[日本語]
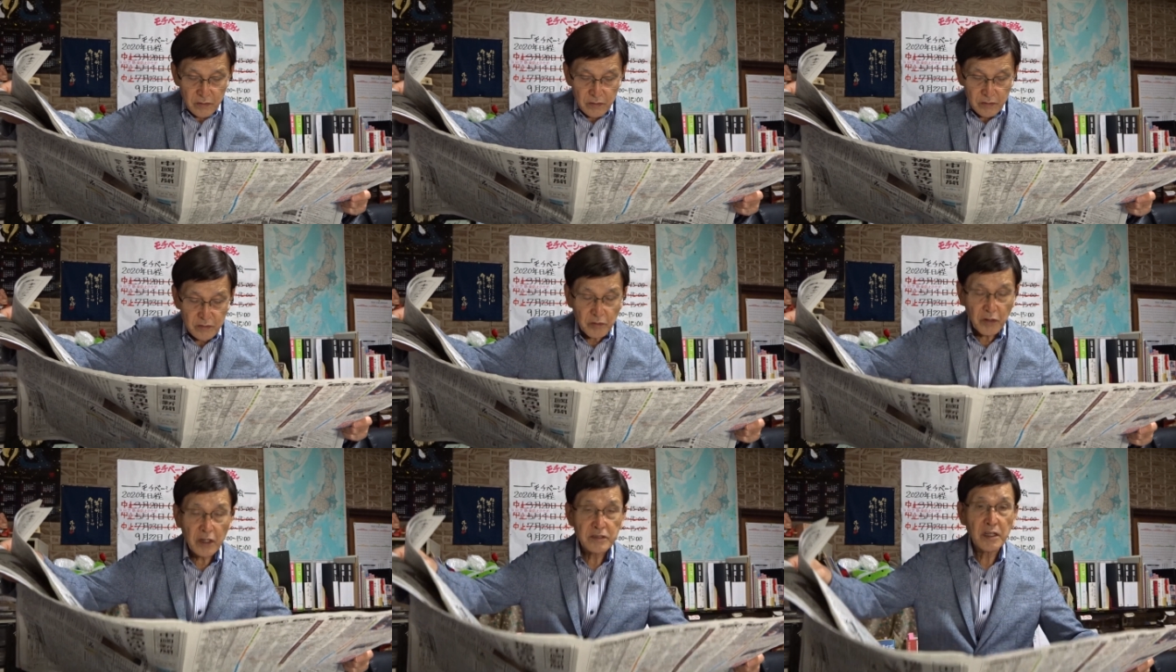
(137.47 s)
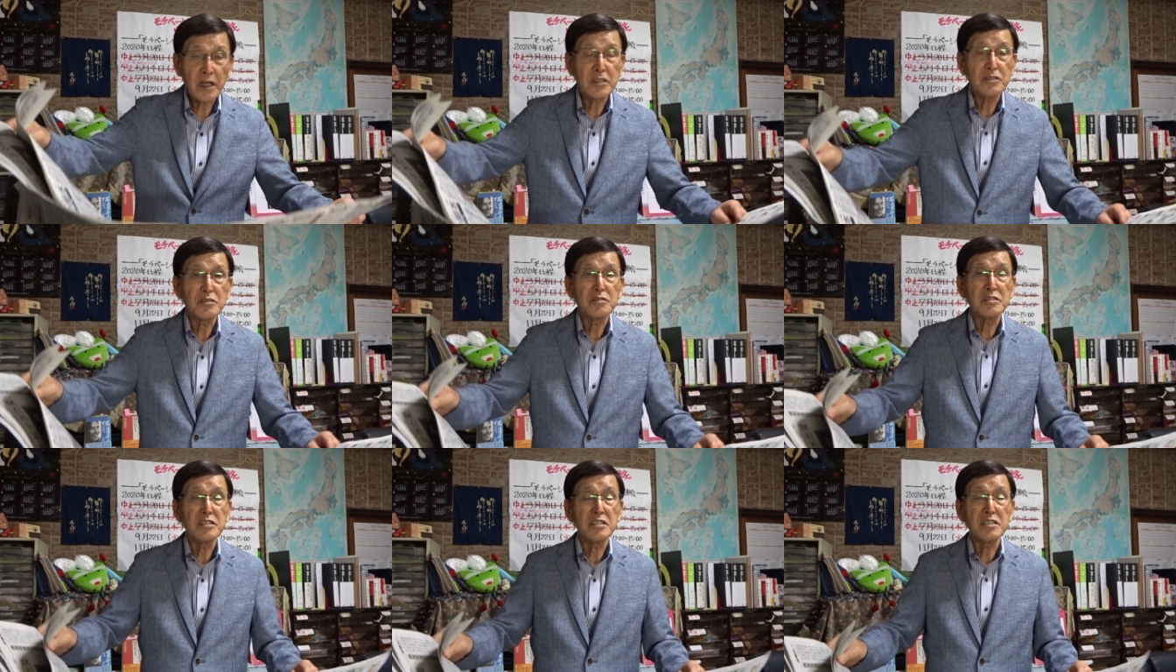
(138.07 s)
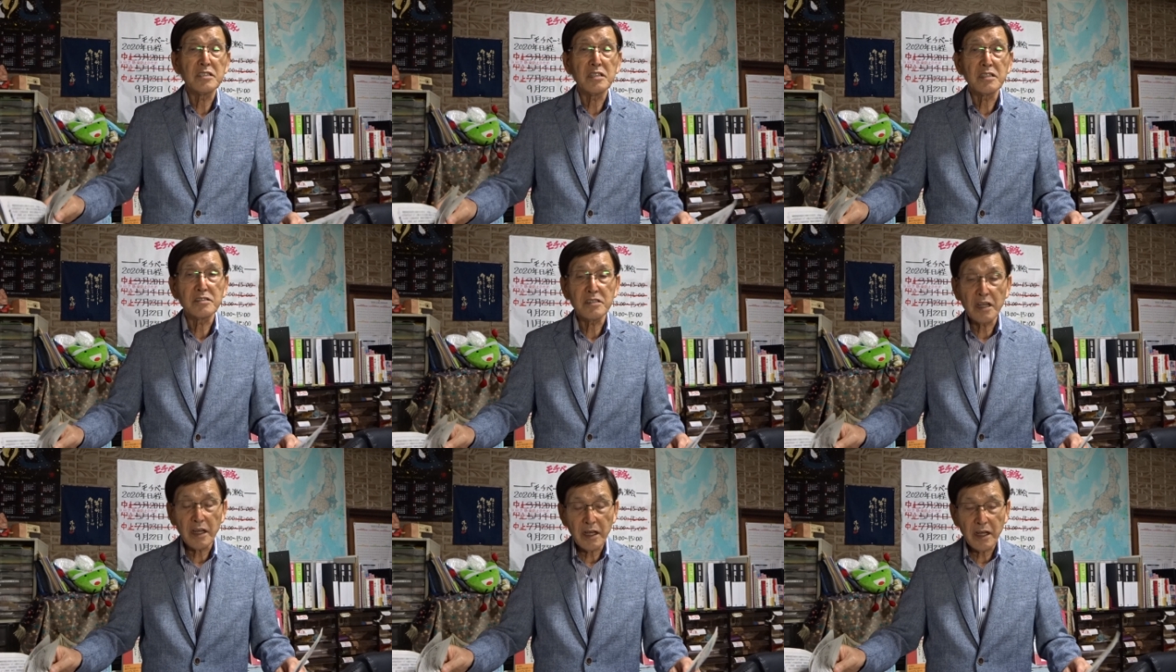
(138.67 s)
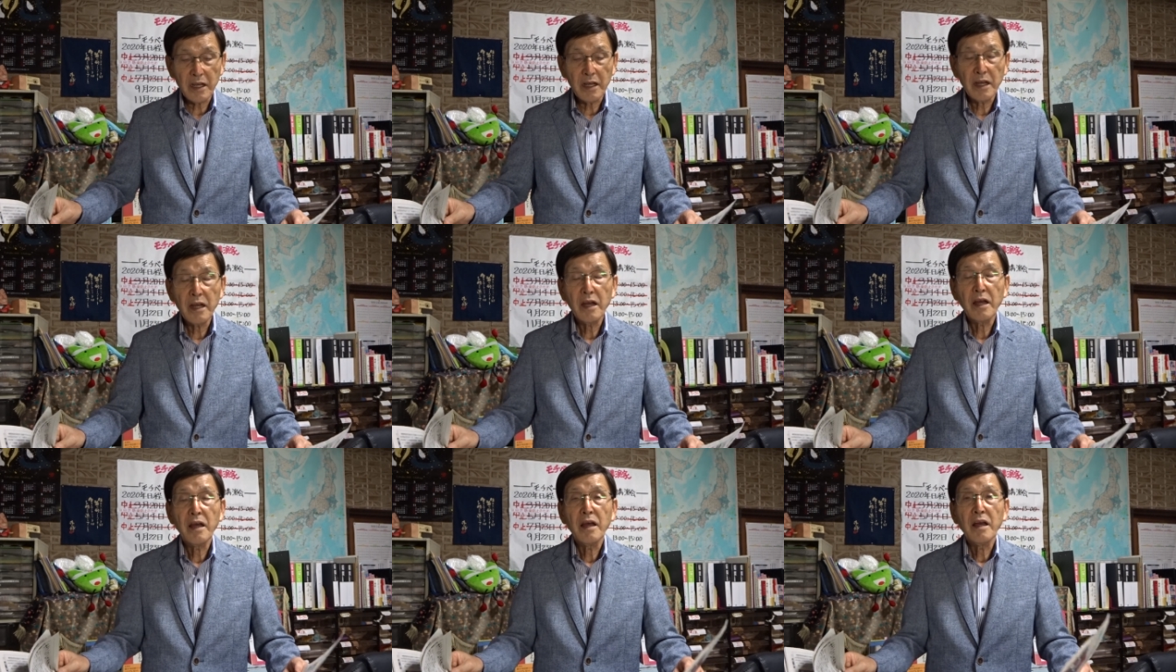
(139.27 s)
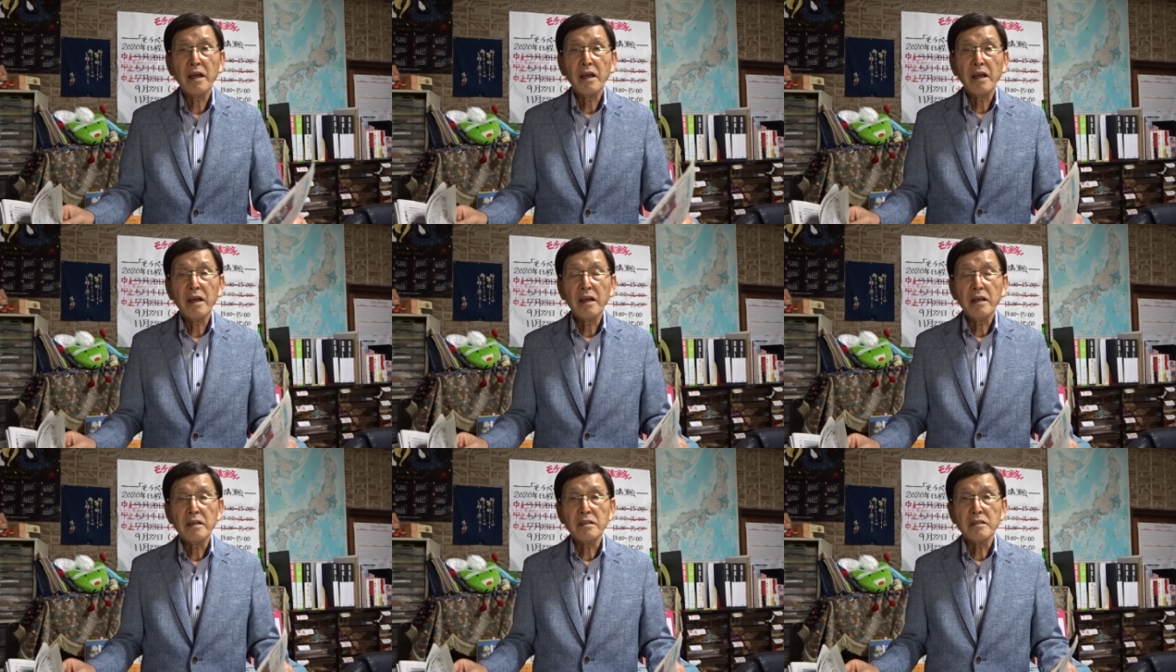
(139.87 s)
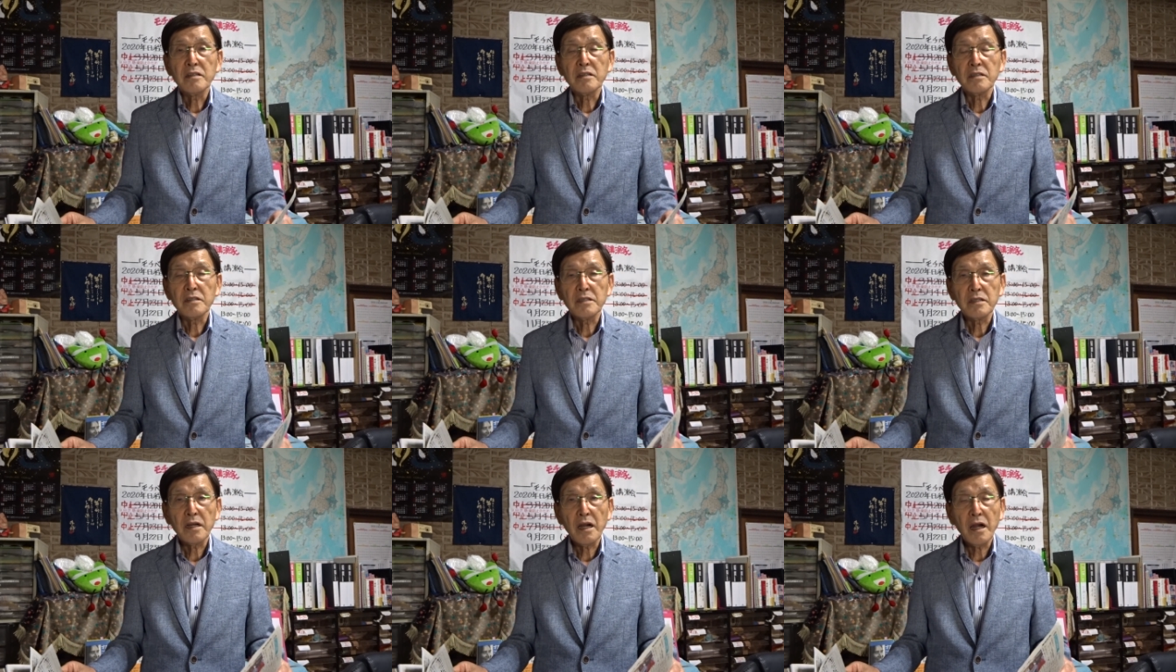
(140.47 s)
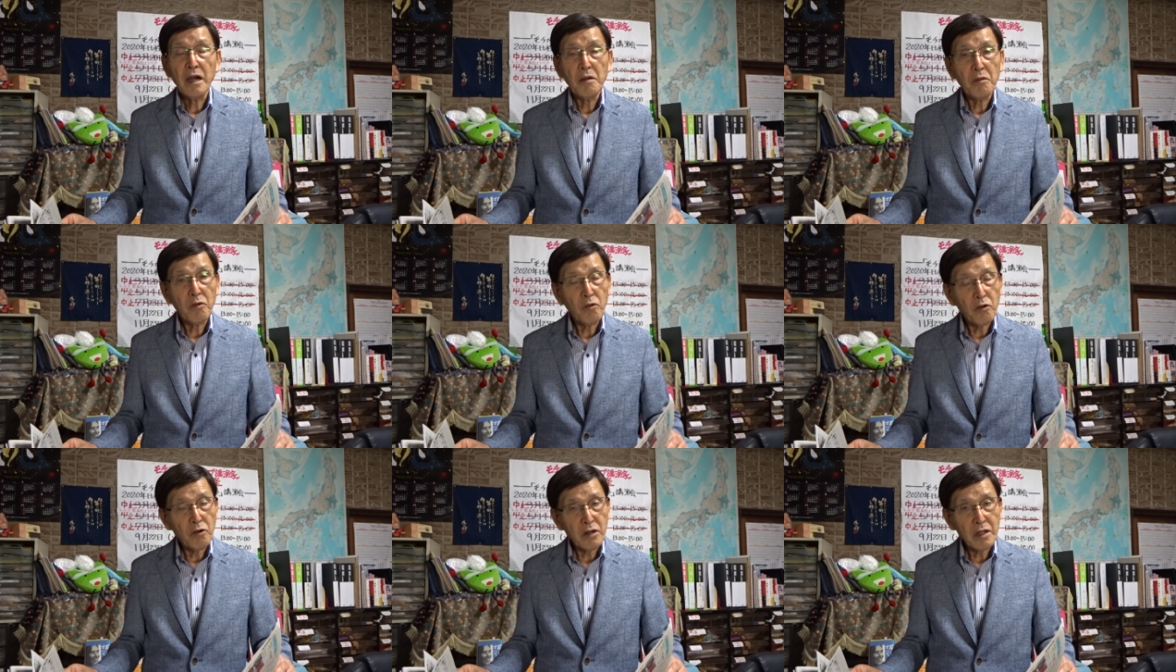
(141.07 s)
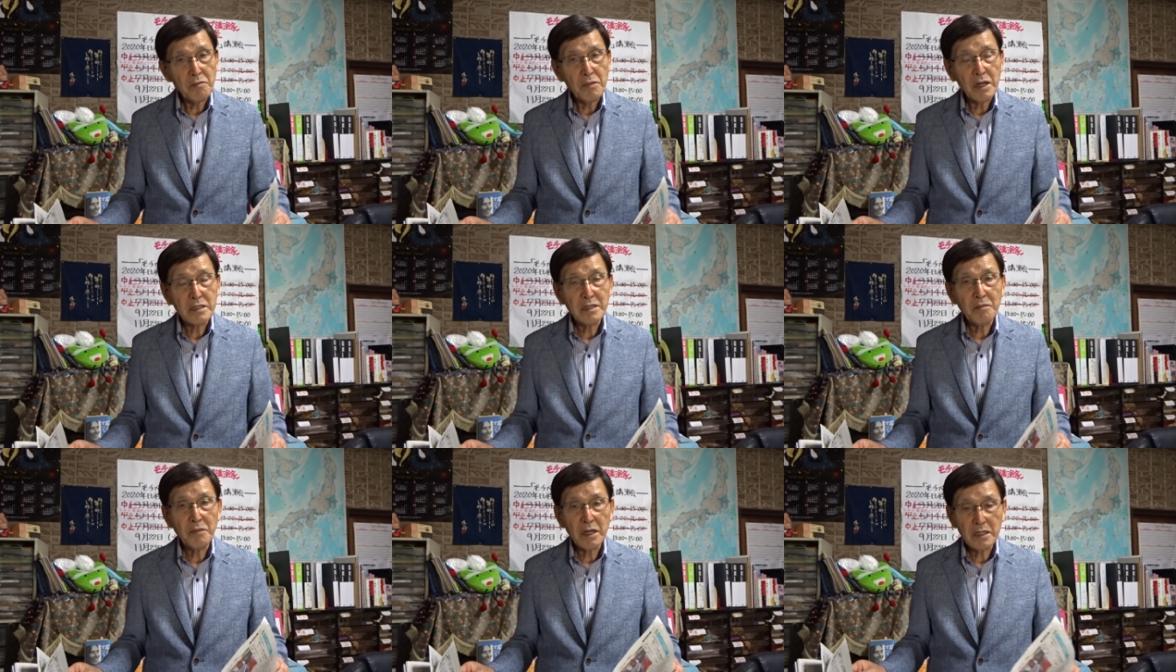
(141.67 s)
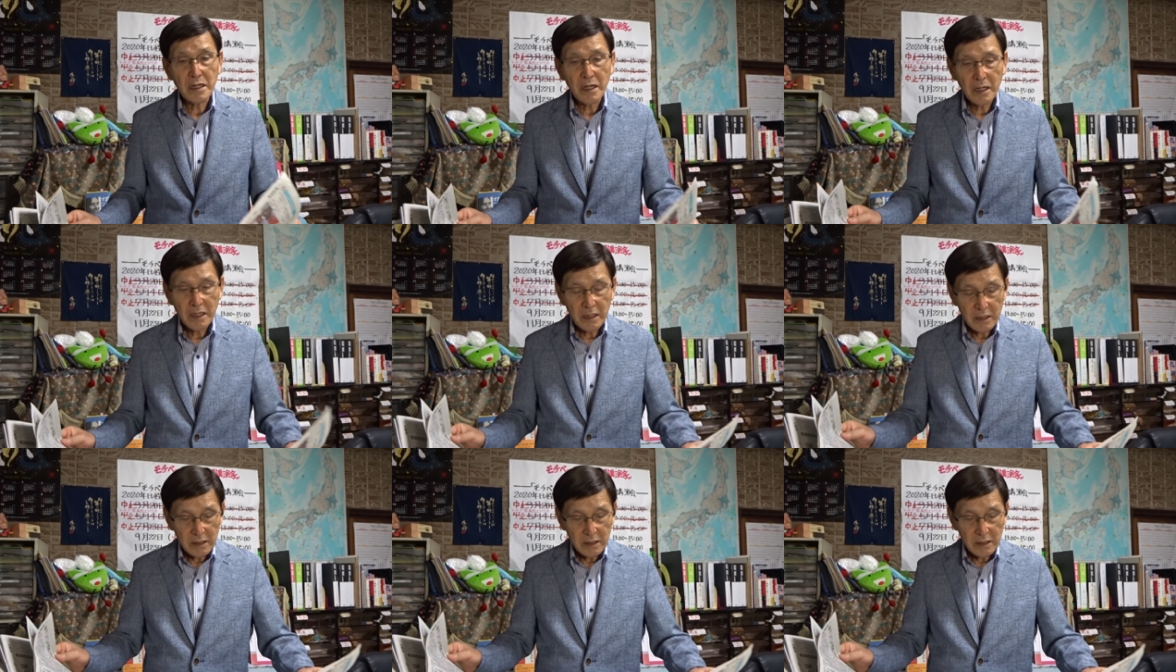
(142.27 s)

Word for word: 福岡32人ですねいやこれまだまだ